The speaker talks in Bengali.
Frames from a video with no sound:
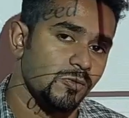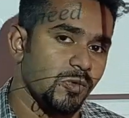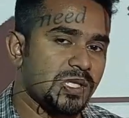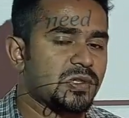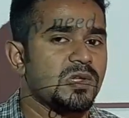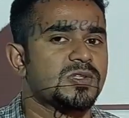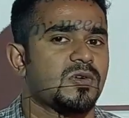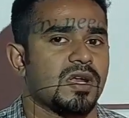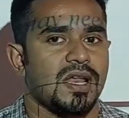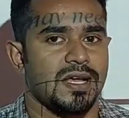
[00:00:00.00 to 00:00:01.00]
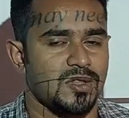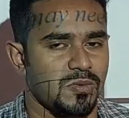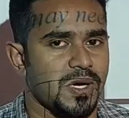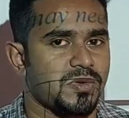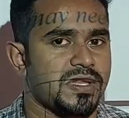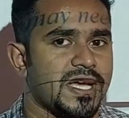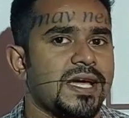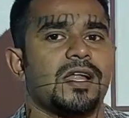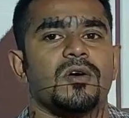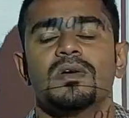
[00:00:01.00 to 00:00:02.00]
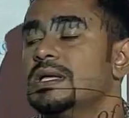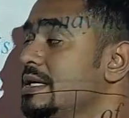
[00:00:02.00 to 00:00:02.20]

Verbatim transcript: উইথ ক্লুজ করার আগে তোমরা একটু দেখে নাও